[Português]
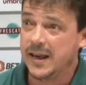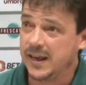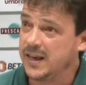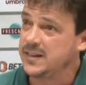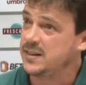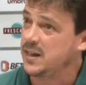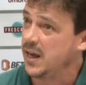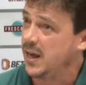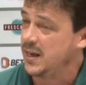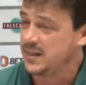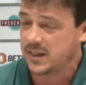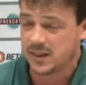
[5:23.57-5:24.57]
Esse,
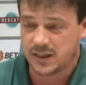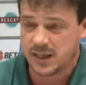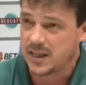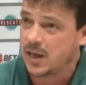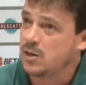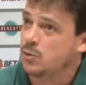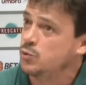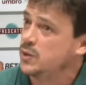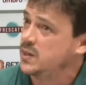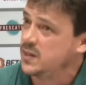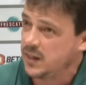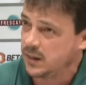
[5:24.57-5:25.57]
esse critério, então, de
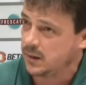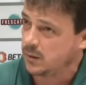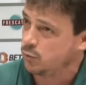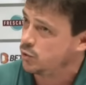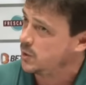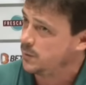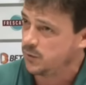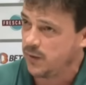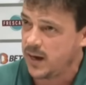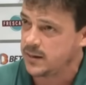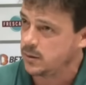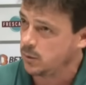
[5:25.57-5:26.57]
cera que os times
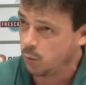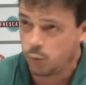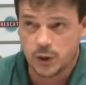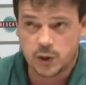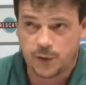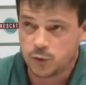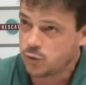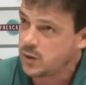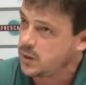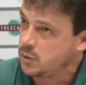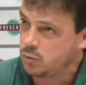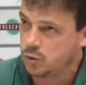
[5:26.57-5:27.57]
fazem, então, o Corinthians fez o que
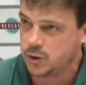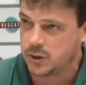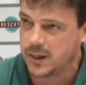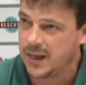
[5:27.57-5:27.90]
quis hoje.